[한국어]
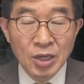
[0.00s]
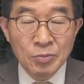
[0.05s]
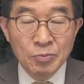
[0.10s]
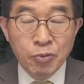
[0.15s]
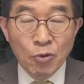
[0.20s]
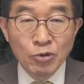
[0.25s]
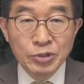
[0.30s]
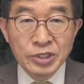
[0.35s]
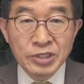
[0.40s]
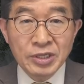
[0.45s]

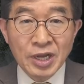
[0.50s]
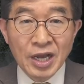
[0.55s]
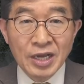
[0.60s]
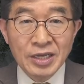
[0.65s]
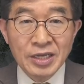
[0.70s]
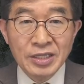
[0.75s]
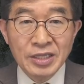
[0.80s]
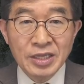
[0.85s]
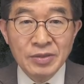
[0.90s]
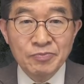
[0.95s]
본인
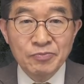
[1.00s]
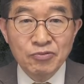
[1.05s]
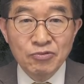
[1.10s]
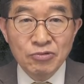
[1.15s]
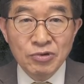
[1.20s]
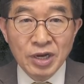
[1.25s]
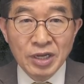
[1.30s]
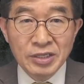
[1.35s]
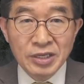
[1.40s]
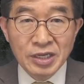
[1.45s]
확인이
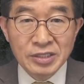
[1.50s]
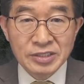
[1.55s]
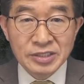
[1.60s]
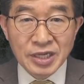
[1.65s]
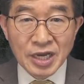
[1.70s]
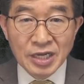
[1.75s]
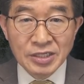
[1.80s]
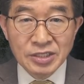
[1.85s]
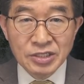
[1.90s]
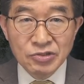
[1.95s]
불가능한
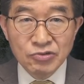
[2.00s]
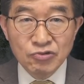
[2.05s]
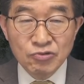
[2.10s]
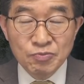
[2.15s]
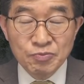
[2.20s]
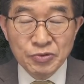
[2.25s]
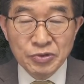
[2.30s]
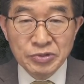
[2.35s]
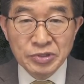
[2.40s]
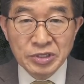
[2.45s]

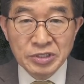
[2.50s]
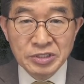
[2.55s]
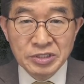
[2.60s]
사전투표지를